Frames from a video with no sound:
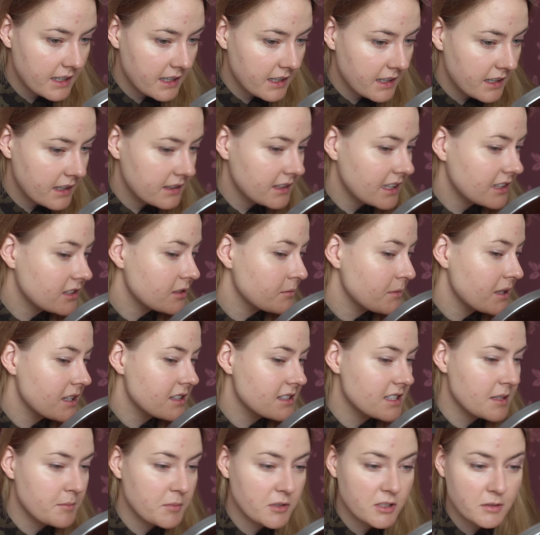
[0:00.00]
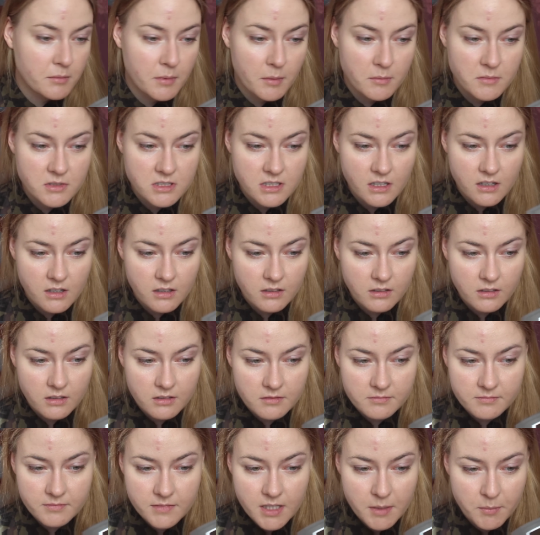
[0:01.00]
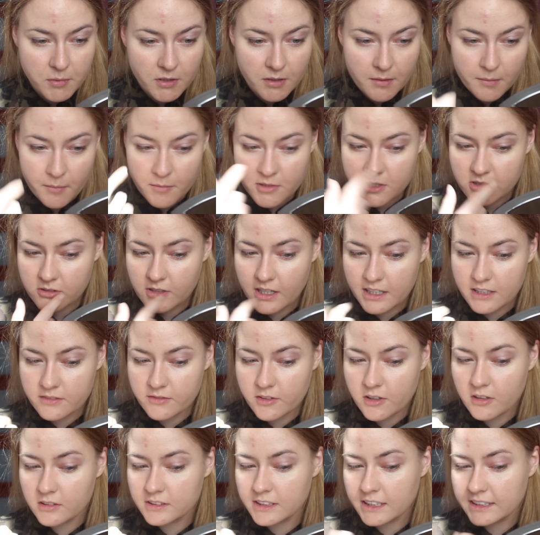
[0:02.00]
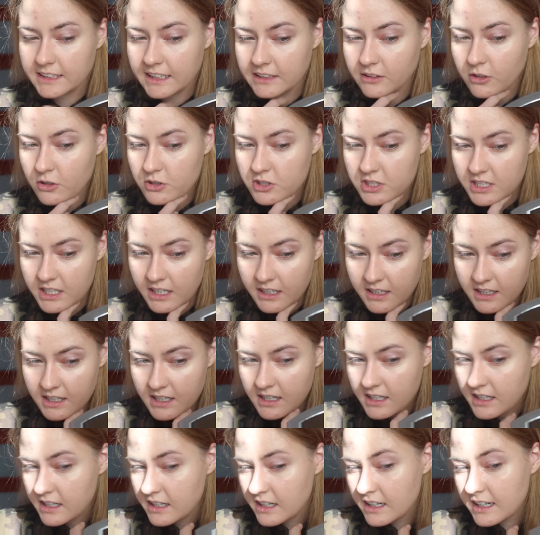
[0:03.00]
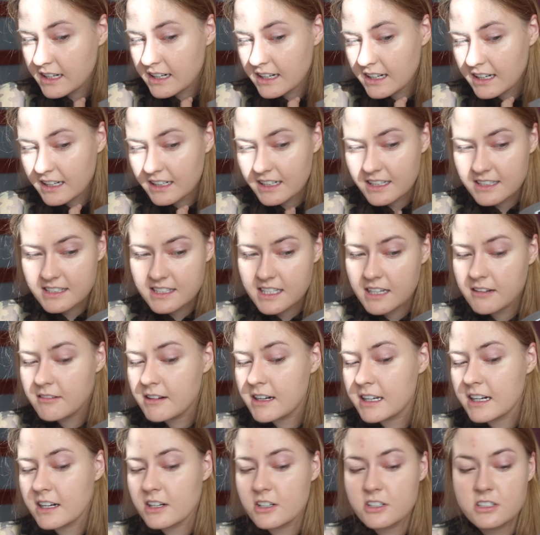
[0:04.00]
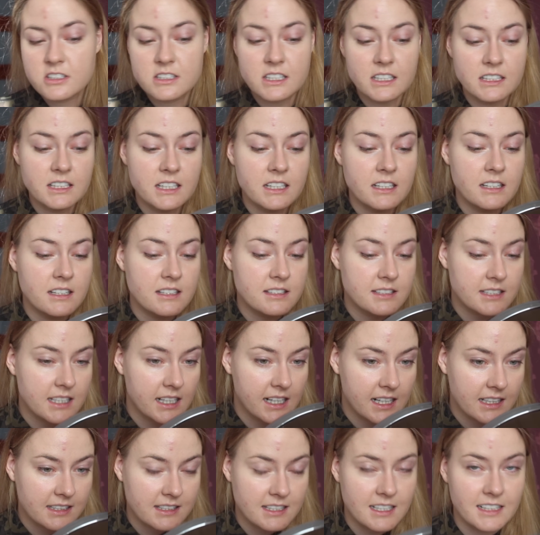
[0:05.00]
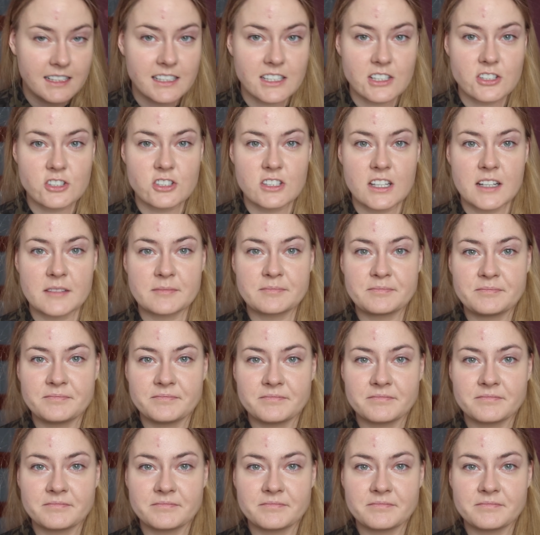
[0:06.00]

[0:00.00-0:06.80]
E, natomiast nie podoba mi się kolor, nie podoba mi się to, jak wygląda na nosie, ale cała reszta nie jest taka tragiczna.